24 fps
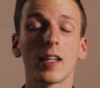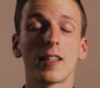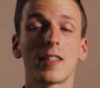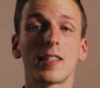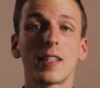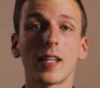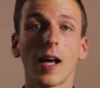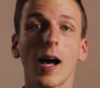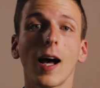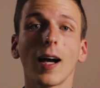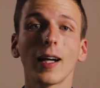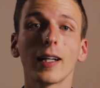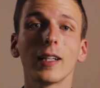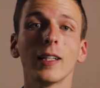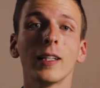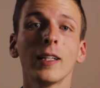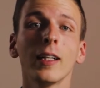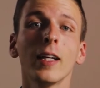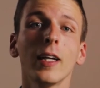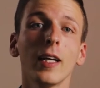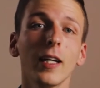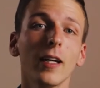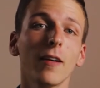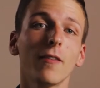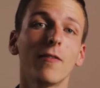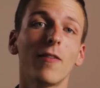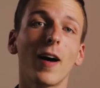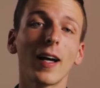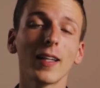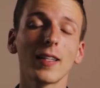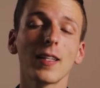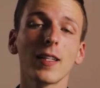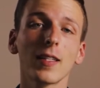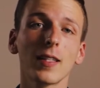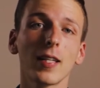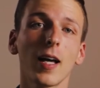jetzt sagen,
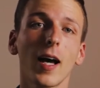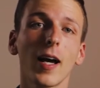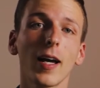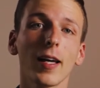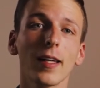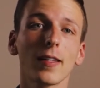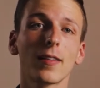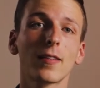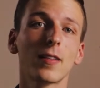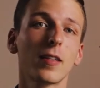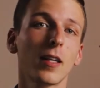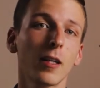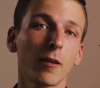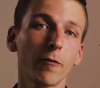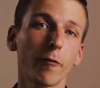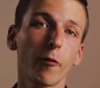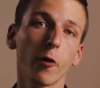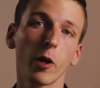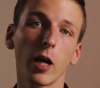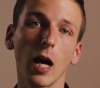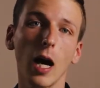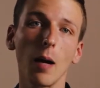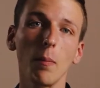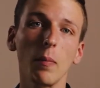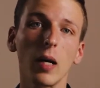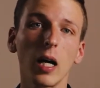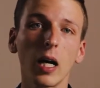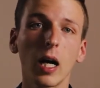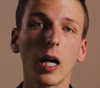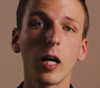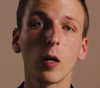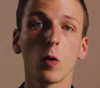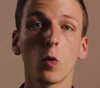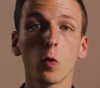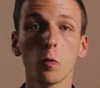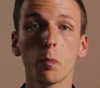was es heißt, sich für
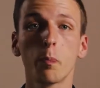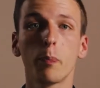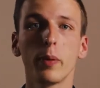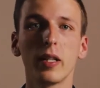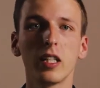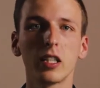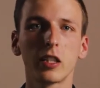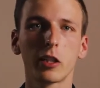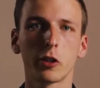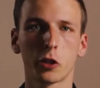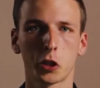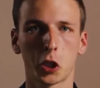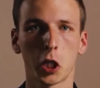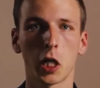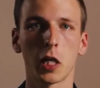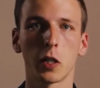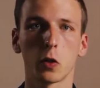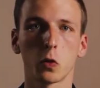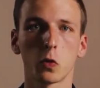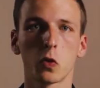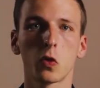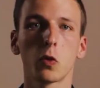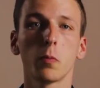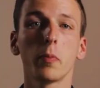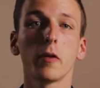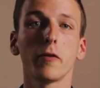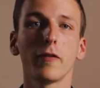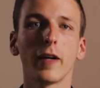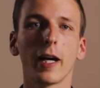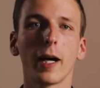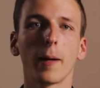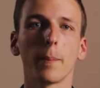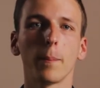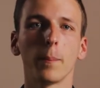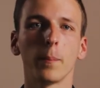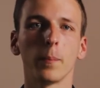Kamera und Bildgestaltung zu
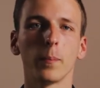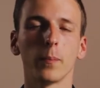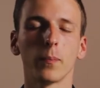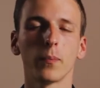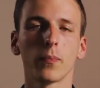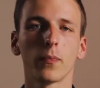bewerben.